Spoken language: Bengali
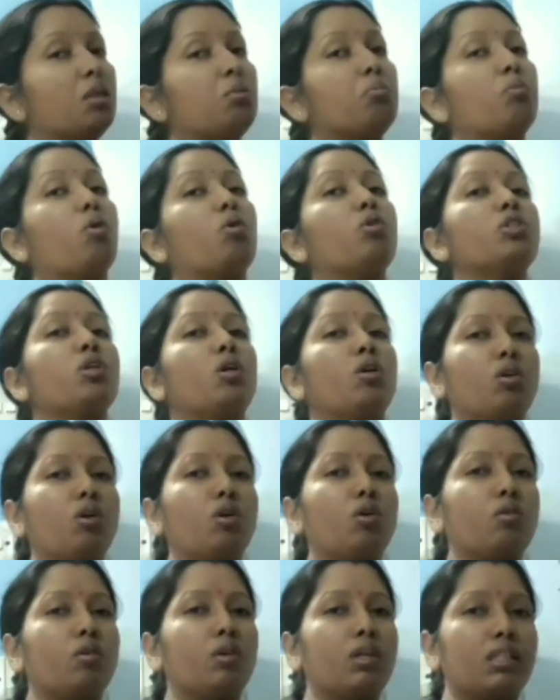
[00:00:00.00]
মৌ সংগ্রহ
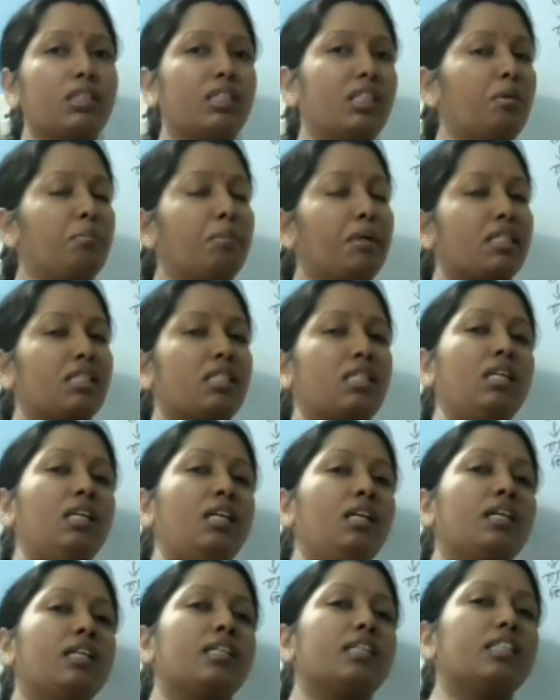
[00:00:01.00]
করে যে মাছি
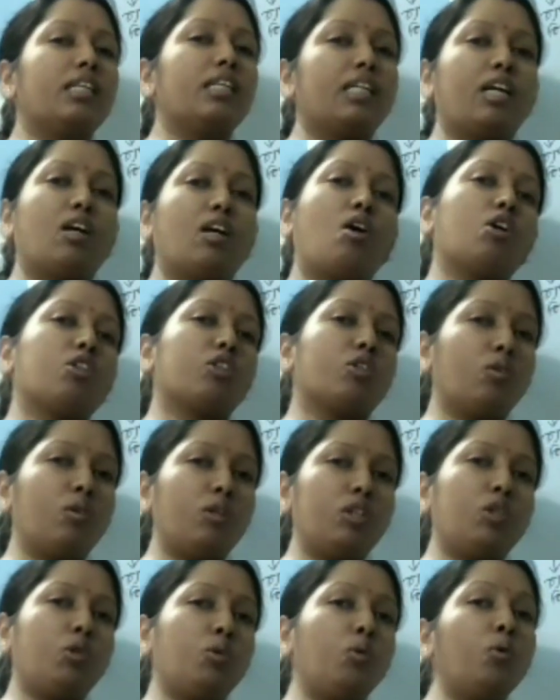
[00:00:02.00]
সেটার অর্থ
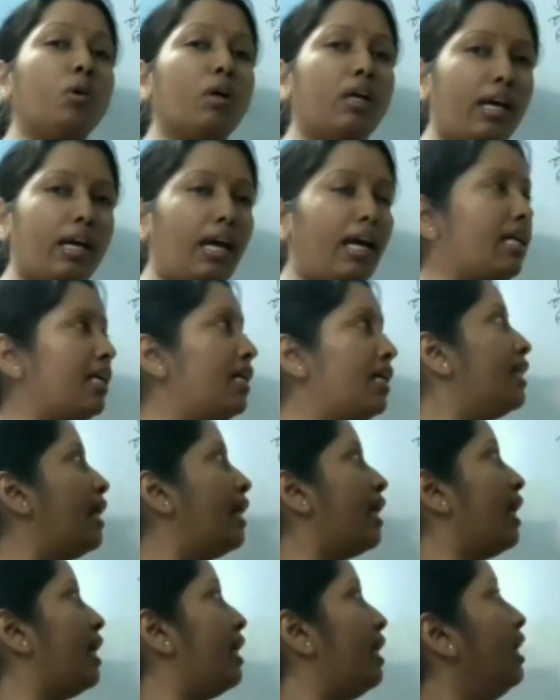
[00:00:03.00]
কিন্তু একই
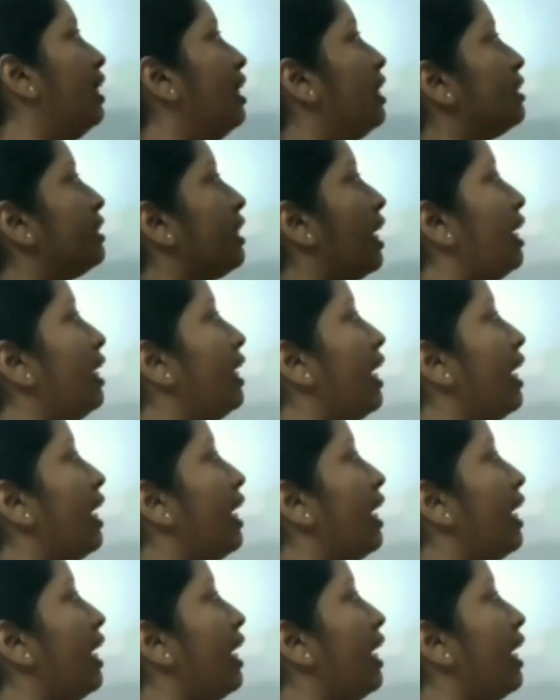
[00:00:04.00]
দাঁড়ায় তাহলে